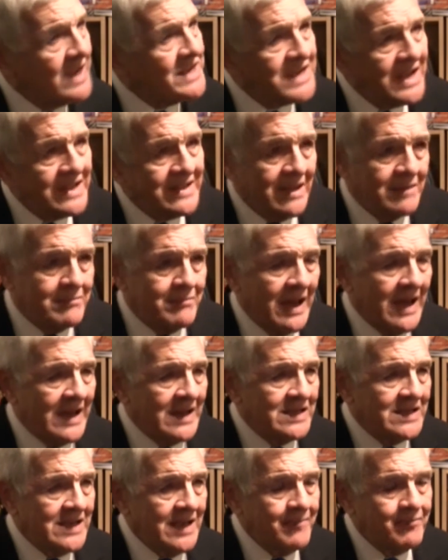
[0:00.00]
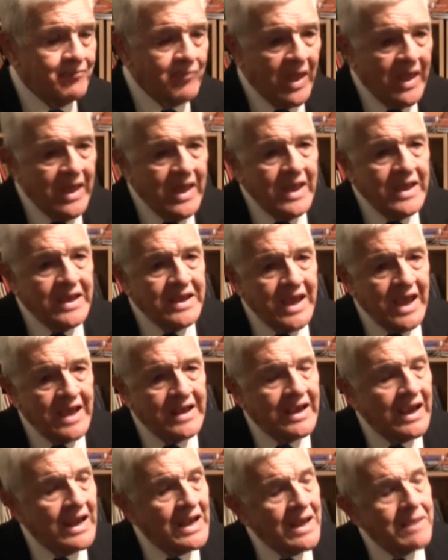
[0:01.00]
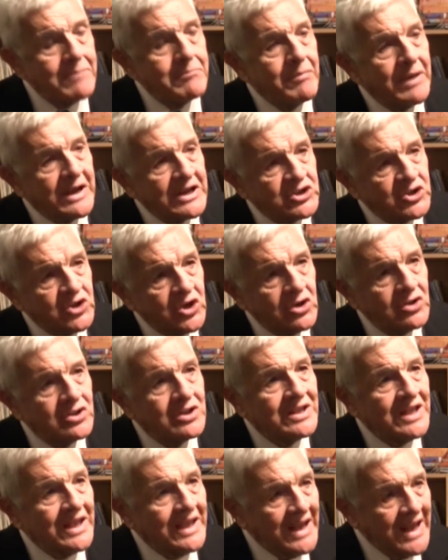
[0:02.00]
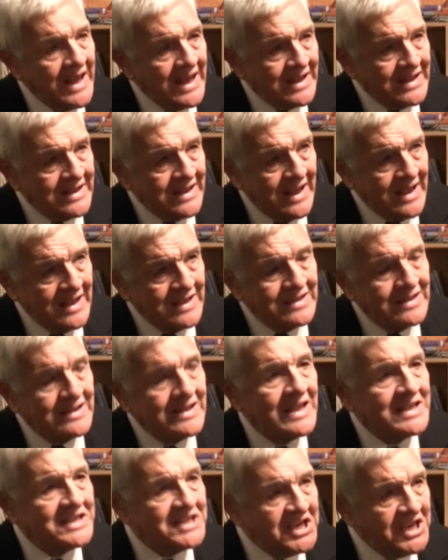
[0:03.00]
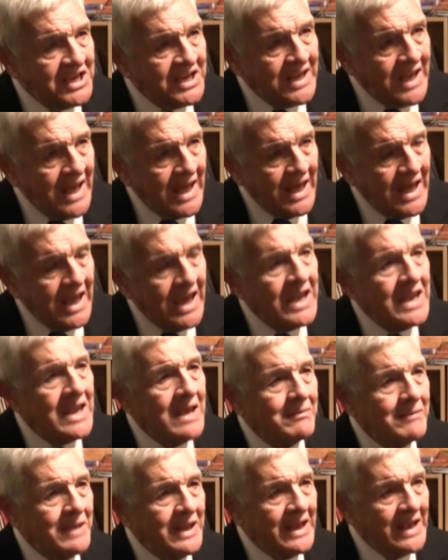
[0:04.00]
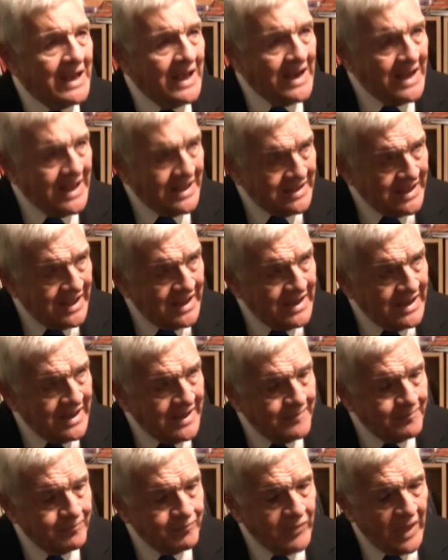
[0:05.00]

ya está en marcha, y es que la inversión directa de China en América Latina